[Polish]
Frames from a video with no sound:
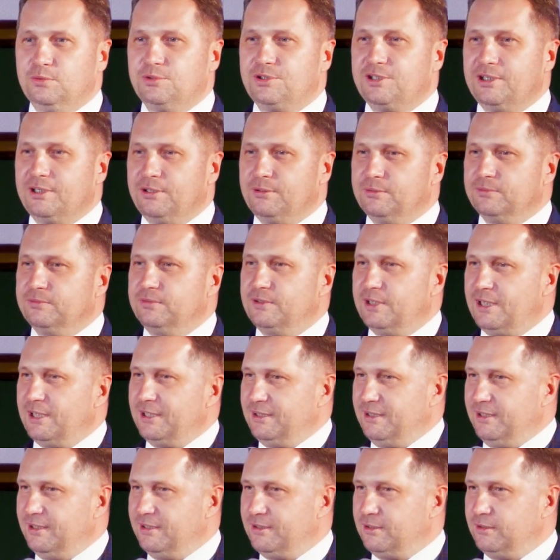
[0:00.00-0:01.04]
udział w
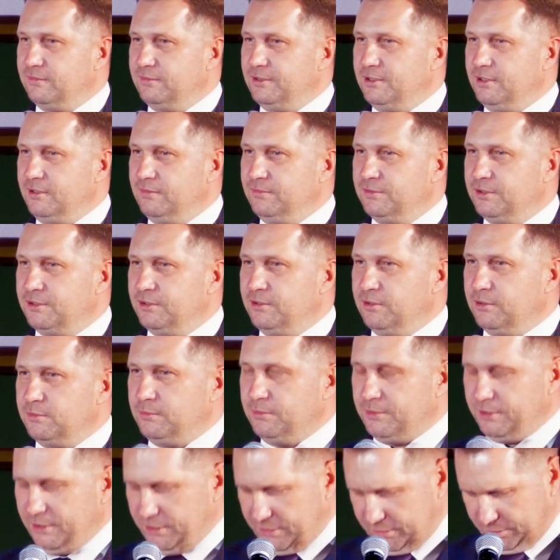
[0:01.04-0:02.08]
rajdach rowerowych, do
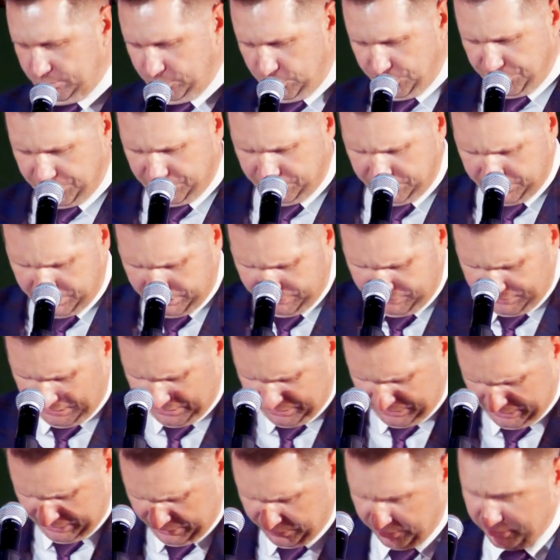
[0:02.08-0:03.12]
których może to nie
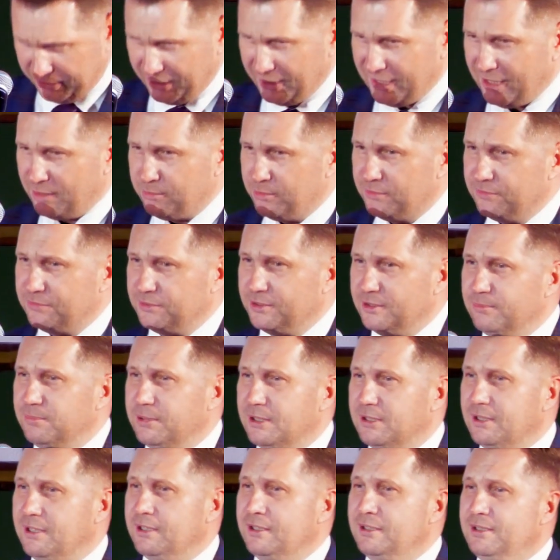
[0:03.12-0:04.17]
widać, ale to ja namówiłem
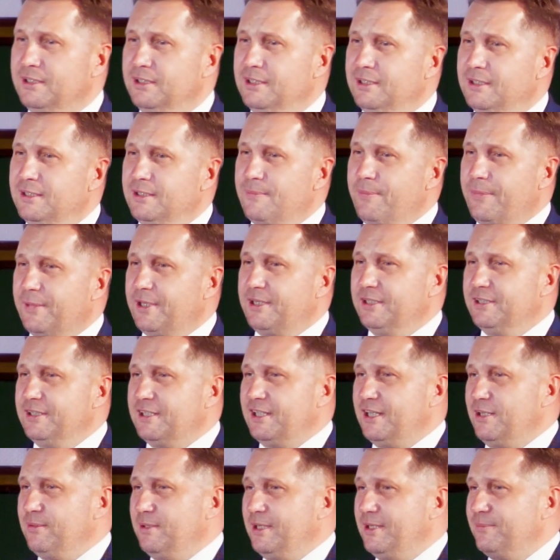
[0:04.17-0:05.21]
pana
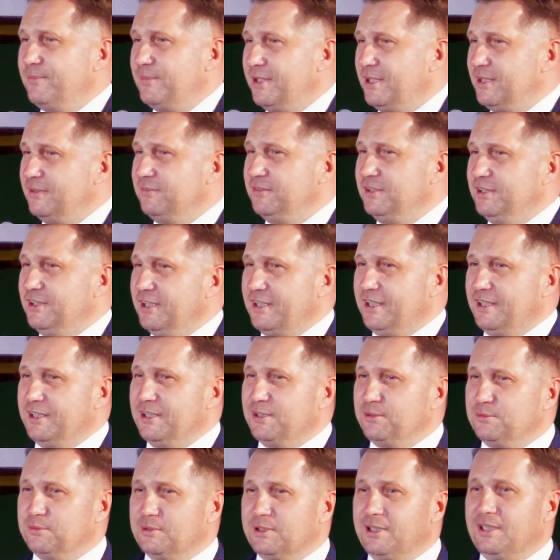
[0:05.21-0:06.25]
generała Alwina
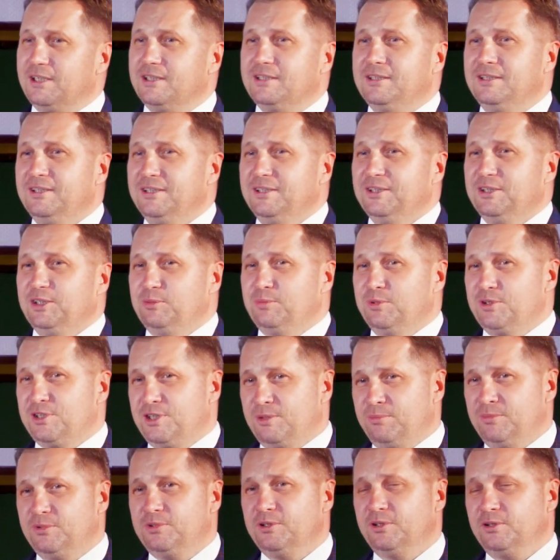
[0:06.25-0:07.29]
Gajadura i
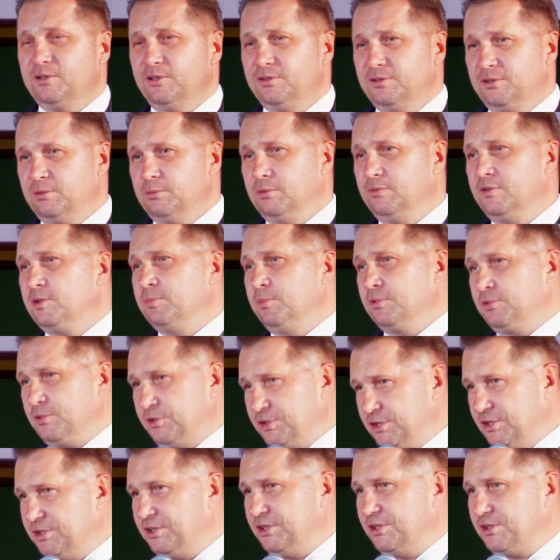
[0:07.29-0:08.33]
będziemy to kontynuować, bo
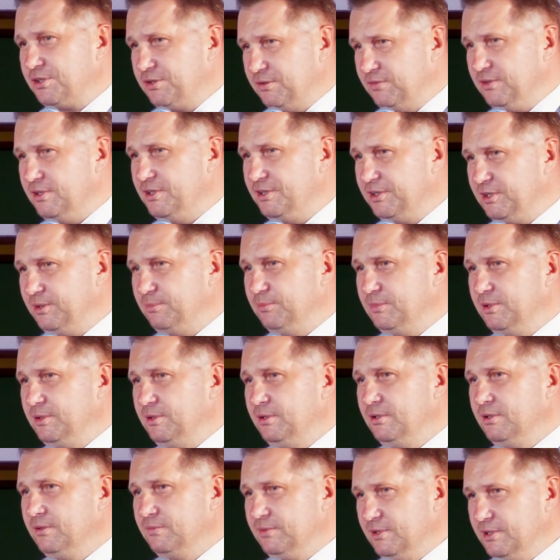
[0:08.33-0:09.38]
to się cieszy wielkim,
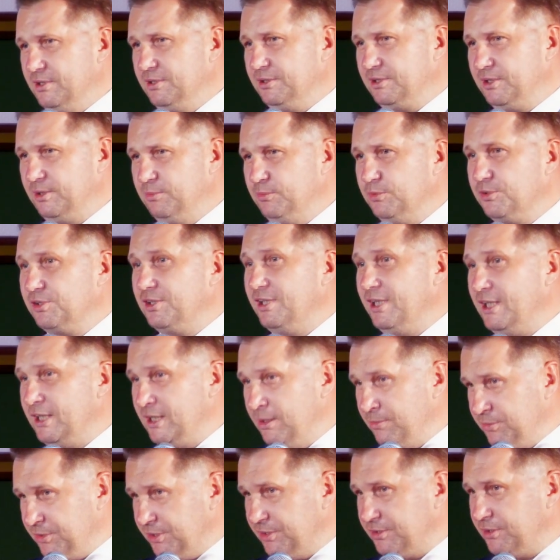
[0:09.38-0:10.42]
wielkim
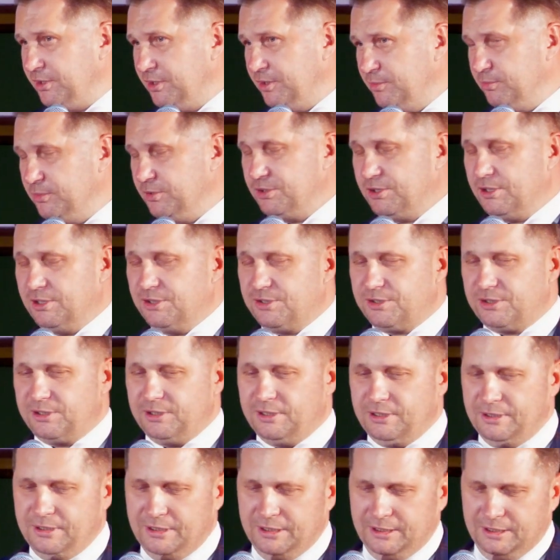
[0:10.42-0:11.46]
uznaniem ze strony
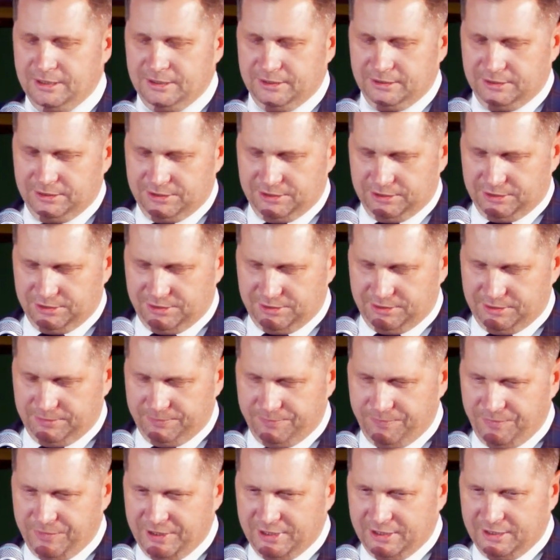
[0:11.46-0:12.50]
młodzieży i dzieci.
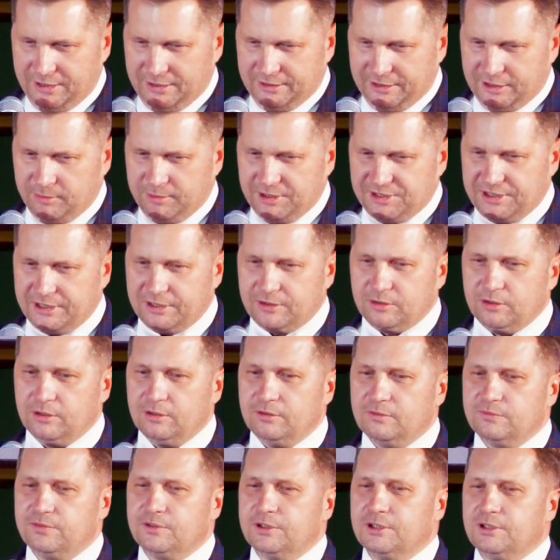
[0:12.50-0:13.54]
Natomiast
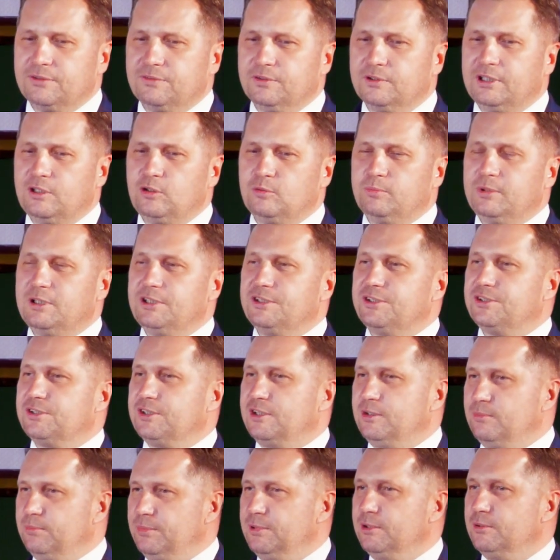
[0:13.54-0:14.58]
jako wojewoda
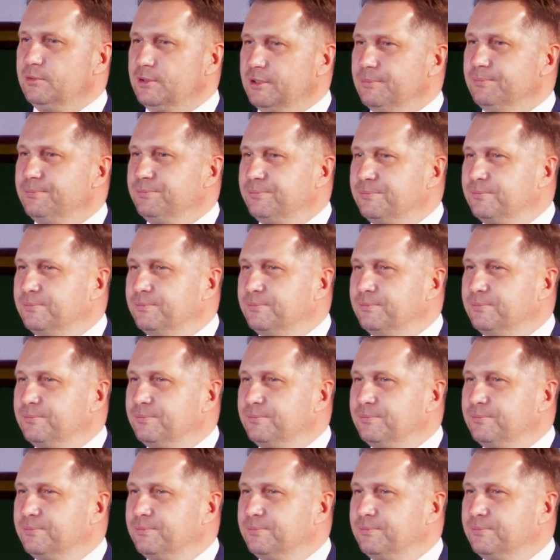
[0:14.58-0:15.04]
lubelski były